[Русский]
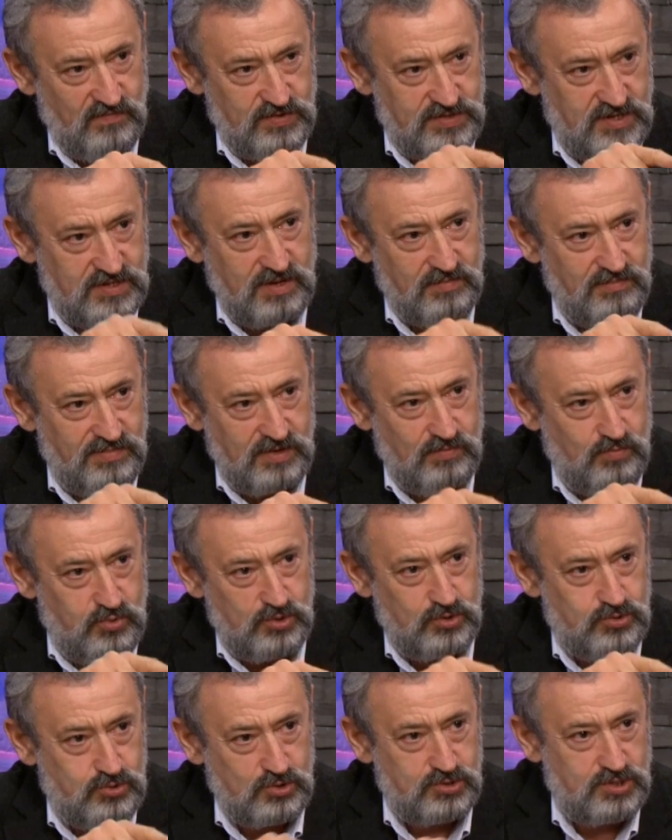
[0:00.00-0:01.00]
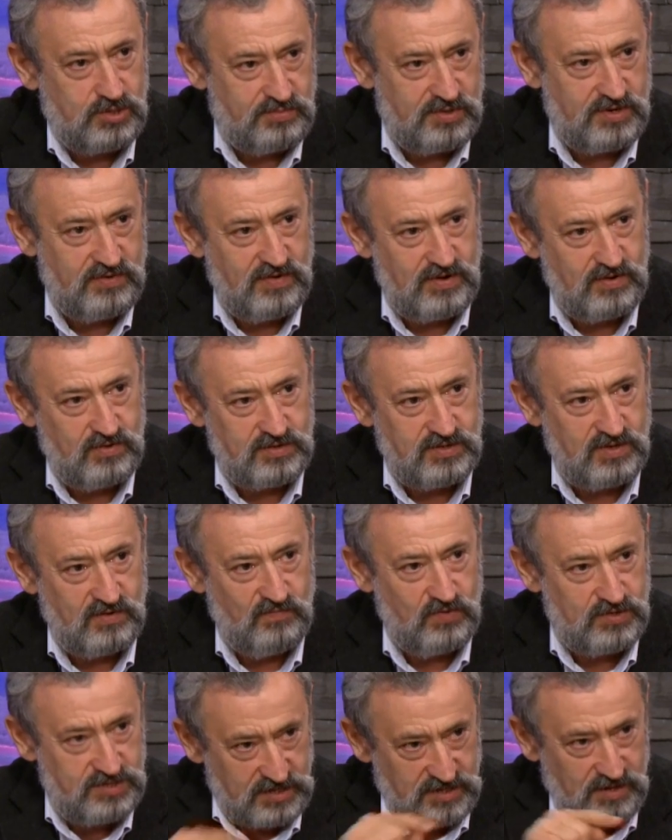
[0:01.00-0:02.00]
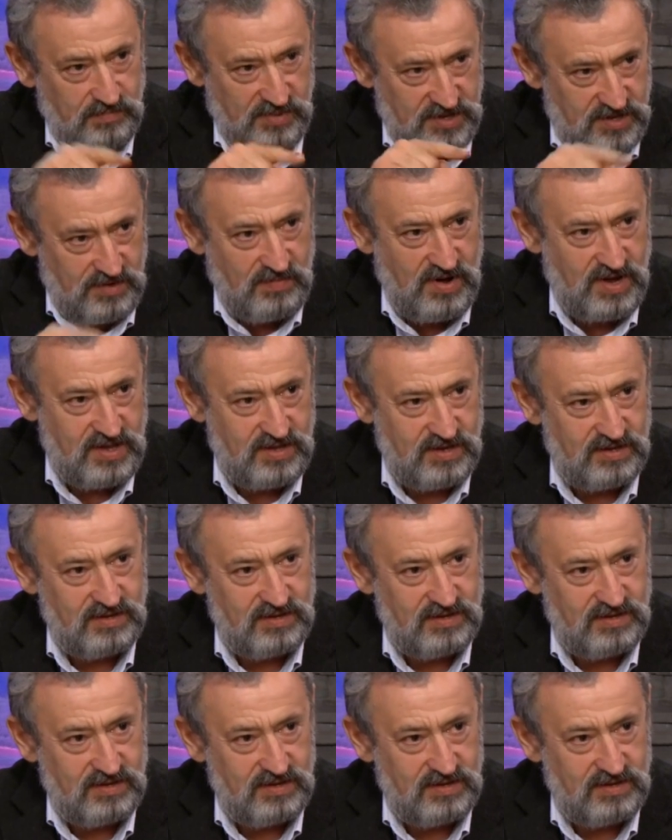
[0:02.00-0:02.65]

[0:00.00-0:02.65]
Вот это да. будет точка переворота. Вот это понимание.